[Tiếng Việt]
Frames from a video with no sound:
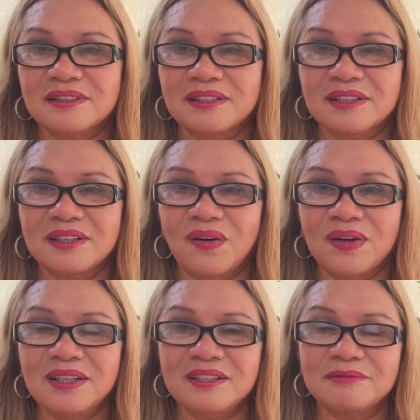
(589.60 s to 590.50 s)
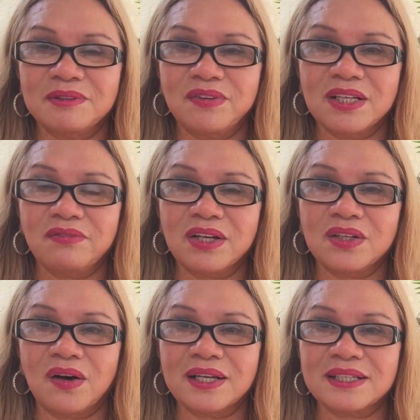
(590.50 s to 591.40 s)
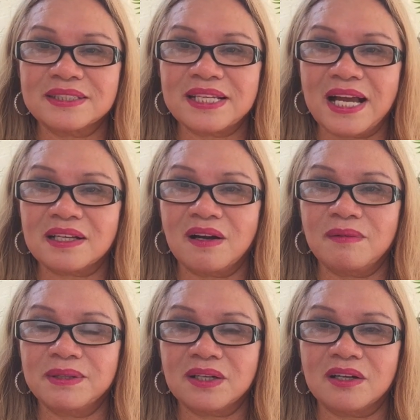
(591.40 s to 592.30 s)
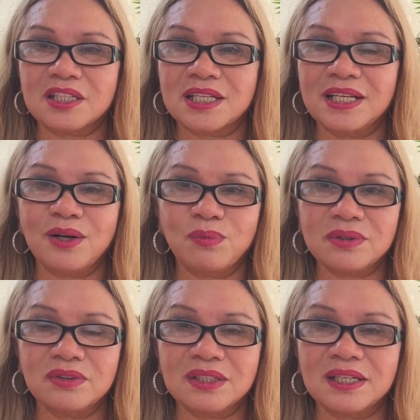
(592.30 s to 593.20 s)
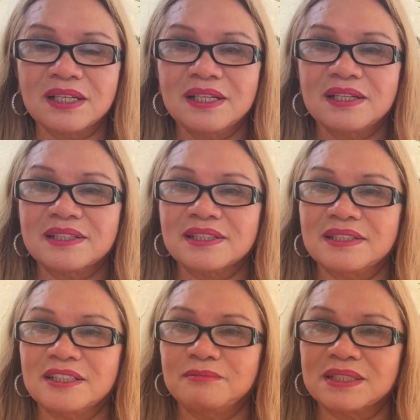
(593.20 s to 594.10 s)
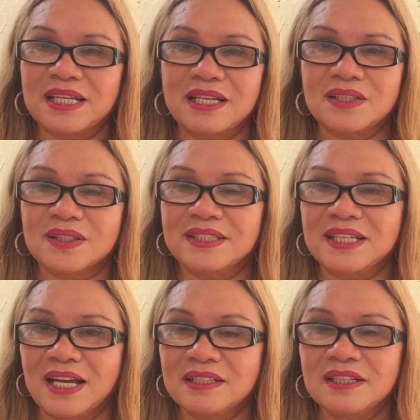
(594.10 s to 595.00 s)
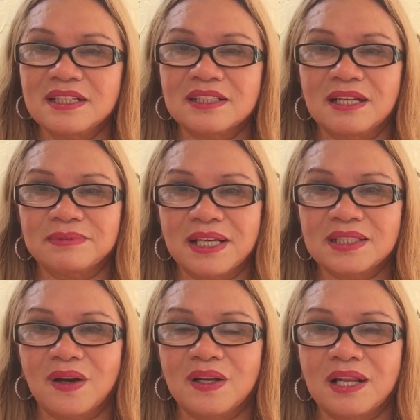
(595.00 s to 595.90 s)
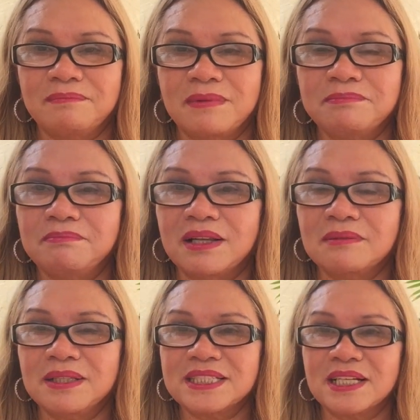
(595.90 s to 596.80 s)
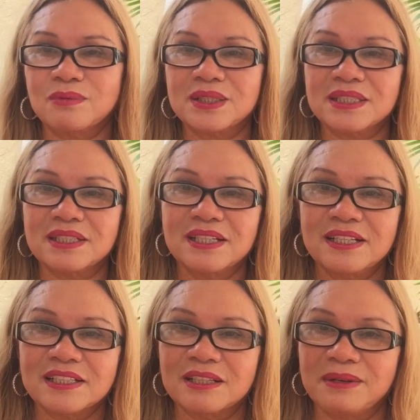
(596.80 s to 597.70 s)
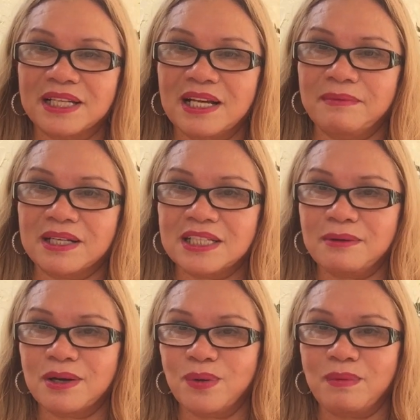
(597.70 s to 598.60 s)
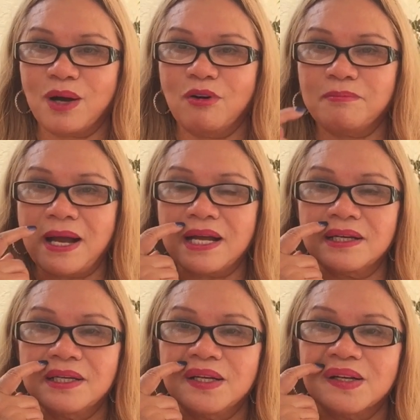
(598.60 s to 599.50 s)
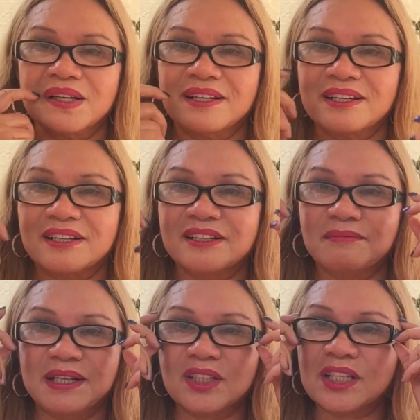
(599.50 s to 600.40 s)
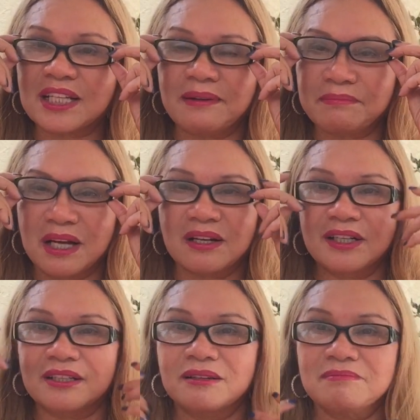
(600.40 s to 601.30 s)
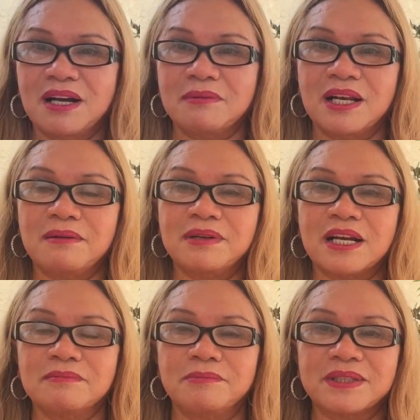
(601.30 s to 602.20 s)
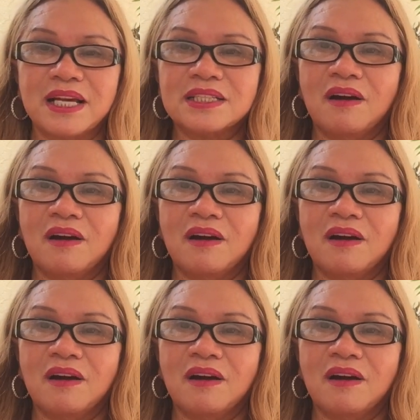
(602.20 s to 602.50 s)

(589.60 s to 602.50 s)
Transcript: uh, gói ờ, mình phải phải gói sáng đó mình gói cái để lâu mới được ha thì nhưng mà chả giò thì dễ đó thì làm chả giò làm bánh bánh mì sandwich á cái bạn ra bạn ra bạn, bạn ngồi bán á mỹ nó thích lắm bạn ơi bạn mà làm ra cái chả